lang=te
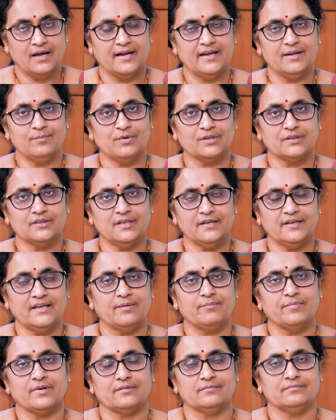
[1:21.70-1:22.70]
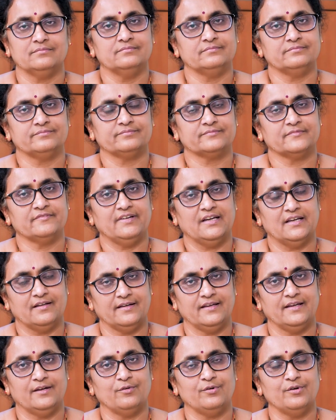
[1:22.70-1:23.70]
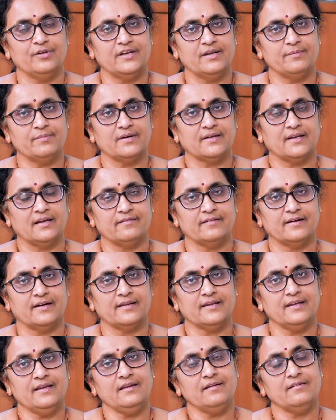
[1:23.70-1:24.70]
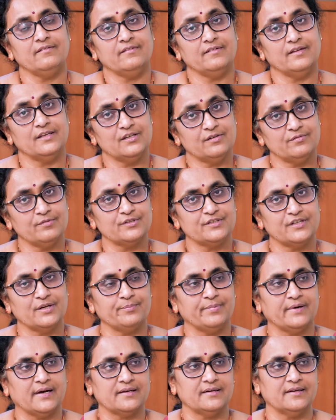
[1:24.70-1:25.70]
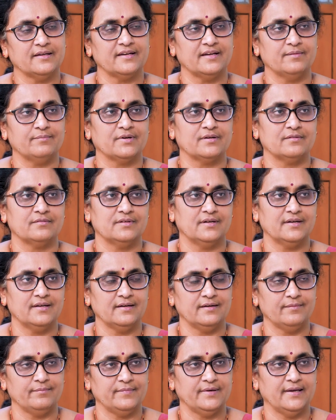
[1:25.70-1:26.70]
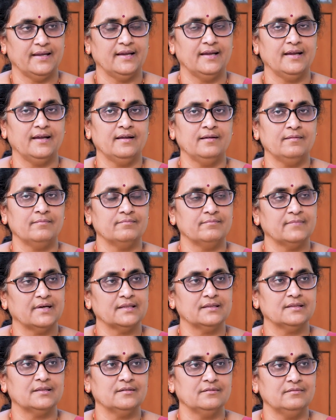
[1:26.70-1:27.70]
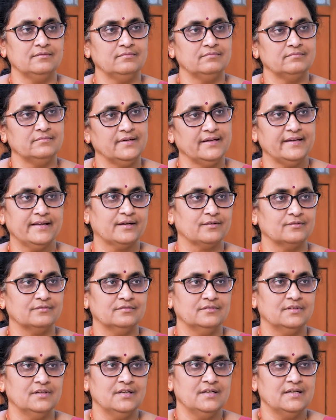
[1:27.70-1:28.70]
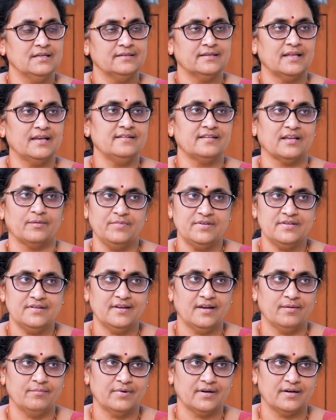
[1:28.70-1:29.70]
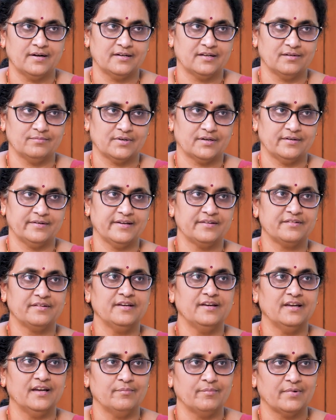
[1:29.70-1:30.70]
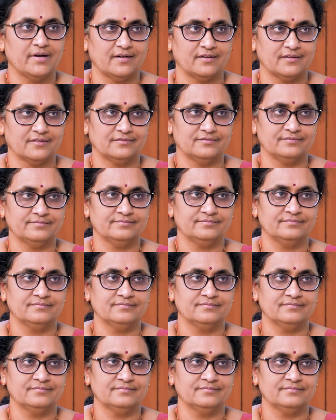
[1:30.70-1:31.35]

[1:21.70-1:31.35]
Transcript: అంటే మొత్తం నెంబర్ వీళ్ళ ఈ రెండో నెంబర్ గల వాళ్ళకి ఎదుటి వచ్చే పార్ట్నర్ నెంబర్ అంటే డే మంత్ ఇయర్ దాన్ని సమిష్టి నెంబర్ అంటాం మనం డెస్టినీ నెంబర్ అంటాం